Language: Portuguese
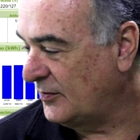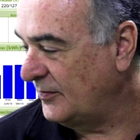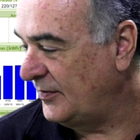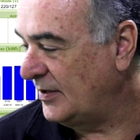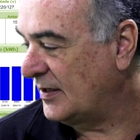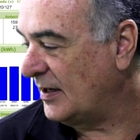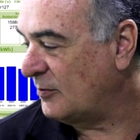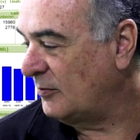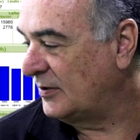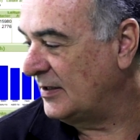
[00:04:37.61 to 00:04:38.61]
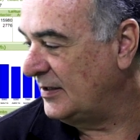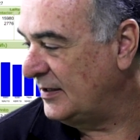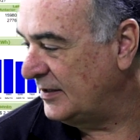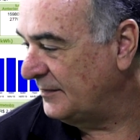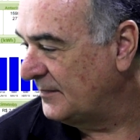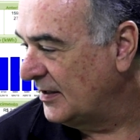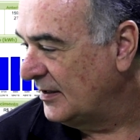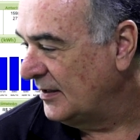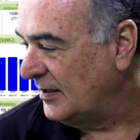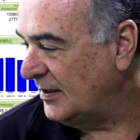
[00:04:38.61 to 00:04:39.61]
vão ver que a conta dele
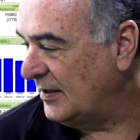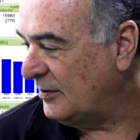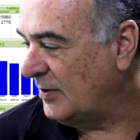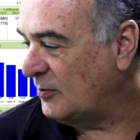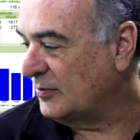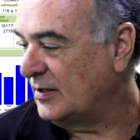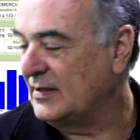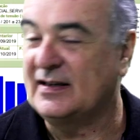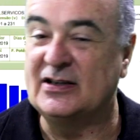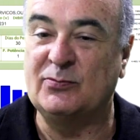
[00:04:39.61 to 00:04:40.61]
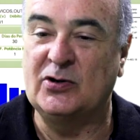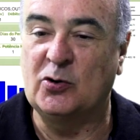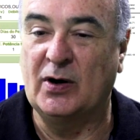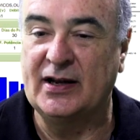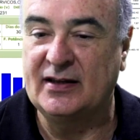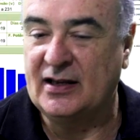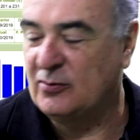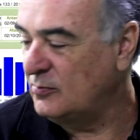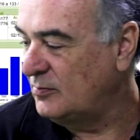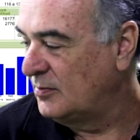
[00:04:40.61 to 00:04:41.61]
é uma conta de
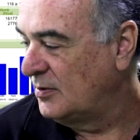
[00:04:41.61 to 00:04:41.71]
6.041.